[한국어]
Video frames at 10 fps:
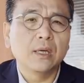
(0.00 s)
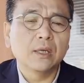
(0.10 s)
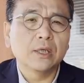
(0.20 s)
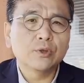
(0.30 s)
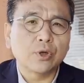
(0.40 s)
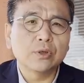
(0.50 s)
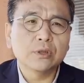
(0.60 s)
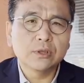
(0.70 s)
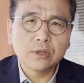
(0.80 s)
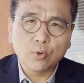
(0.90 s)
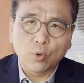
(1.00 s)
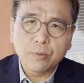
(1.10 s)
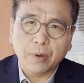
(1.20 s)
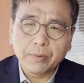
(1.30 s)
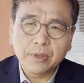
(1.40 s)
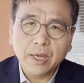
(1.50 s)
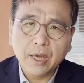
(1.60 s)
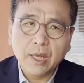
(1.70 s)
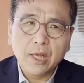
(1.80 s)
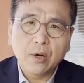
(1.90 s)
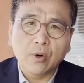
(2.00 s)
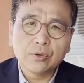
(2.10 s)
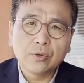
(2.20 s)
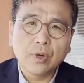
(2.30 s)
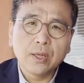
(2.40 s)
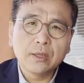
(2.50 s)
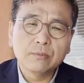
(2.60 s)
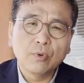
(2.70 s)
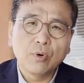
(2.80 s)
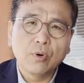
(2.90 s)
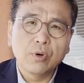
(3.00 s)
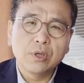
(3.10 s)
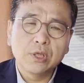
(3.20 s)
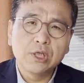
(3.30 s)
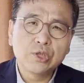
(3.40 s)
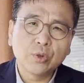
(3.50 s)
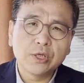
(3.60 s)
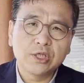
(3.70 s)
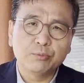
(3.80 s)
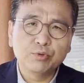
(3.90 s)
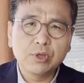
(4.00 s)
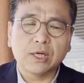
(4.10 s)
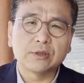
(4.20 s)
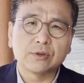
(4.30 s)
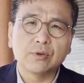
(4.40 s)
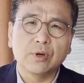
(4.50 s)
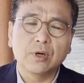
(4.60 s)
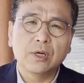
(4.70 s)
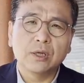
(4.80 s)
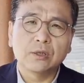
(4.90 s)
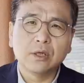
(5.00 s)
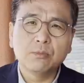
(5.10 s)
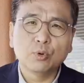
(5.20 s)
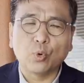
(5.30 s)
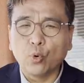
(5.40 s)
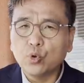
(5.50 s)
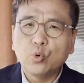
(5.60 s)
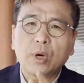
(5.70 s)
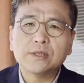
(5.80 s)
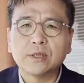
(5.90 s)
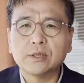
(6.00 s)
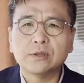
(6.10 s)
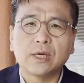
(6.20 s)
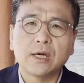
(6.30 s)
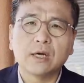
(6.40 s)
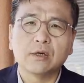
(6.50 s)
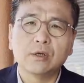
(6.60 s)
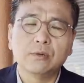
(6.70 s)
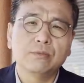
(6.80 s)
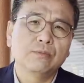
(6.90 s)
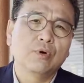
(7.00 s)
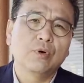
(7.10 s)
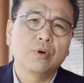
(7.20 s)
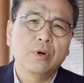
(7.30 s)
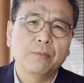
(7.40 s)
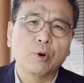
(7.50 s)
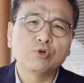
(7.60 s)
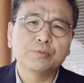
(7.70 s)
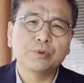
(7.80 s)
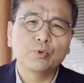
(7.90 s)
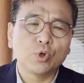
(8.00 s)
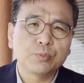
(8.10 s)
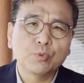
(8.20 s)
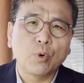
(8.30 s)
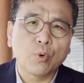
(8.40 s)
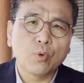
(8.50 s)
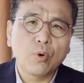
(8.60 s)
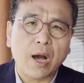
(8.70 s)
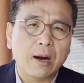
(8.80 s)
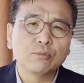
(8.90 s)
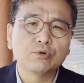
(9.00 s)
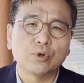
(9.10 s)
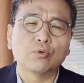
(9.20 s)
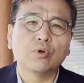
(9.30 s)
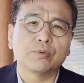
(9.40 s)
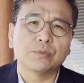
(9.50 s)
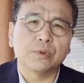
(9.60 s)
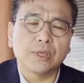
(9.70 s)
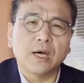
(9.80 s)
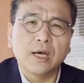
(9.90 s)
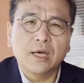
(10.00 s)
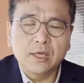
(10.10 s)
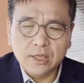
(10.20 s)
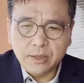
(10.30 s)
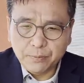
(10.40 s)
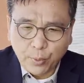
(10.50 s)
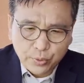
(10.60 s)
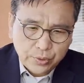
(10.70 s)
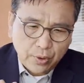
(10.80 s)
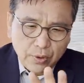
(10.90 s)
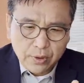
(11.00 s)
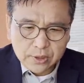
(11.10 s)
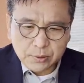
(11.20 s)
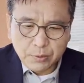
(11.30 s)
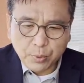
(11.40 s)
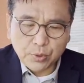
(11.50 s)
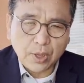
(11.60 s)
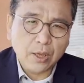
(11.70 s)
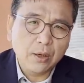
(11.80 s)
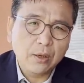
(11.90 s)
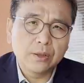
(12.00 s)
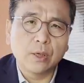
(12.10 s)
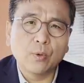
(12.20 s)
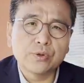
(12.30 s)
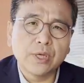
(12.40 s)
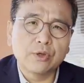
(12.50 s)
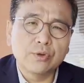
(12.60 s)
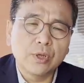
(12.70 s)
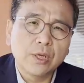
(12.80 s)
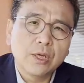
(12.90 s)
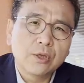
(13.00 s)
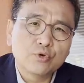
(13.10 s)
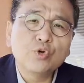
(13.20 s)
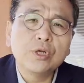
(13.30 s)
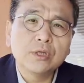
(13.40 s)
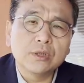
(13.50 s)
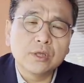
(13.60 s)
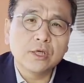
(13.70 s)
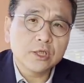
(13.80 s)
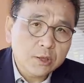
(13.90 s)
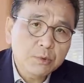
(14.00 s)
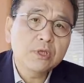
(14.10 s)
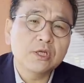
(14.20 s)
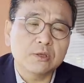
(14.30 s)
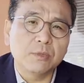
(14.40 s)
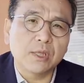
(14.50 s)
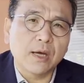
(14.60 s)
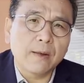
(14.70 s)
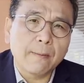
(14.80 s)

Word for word: 그리고 저는 그 공익법인에 어떠한 뭐 일정의 지분을 가져서 그거를 뭐 돈으로 환산해서 제가 그걸 뭐 벌고 싶은 욕심도 없고 아무 저것도 없습니다. 이 포털, 시민포털이라는 곳의 주인은 시민들이십니다.